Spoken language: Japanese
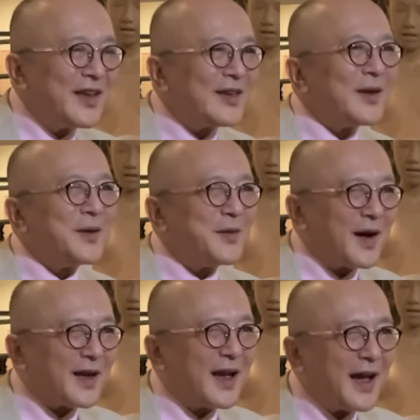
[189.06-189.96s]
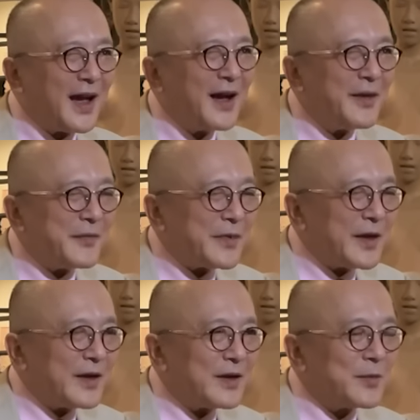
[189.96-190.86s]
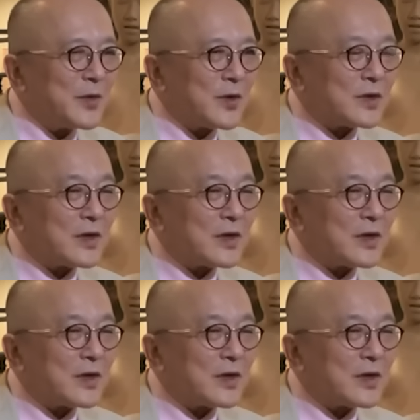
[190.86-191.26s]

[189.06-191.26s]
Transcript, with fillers: 出てくるわけ。えー、も